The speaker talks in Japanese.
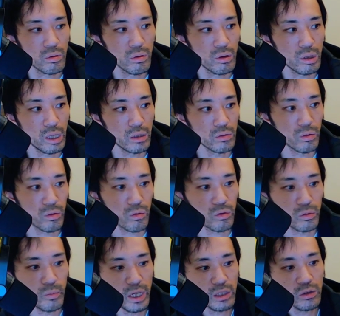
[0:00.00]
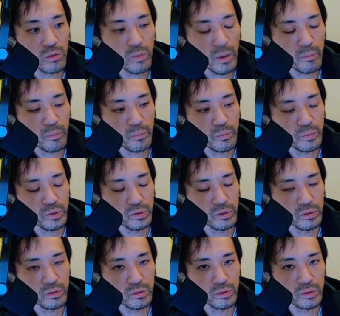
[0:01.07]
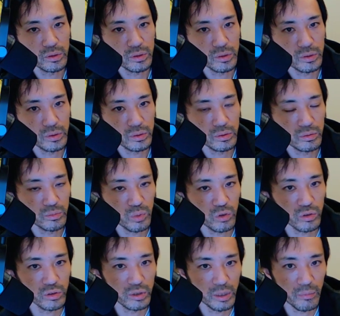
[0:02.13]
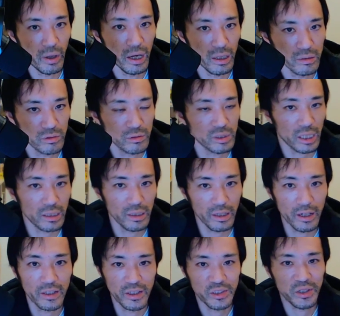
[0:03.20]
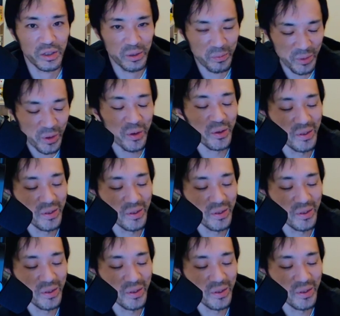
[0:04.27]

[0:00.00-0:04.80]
あのこのマインドマップ僕今使ってないですけども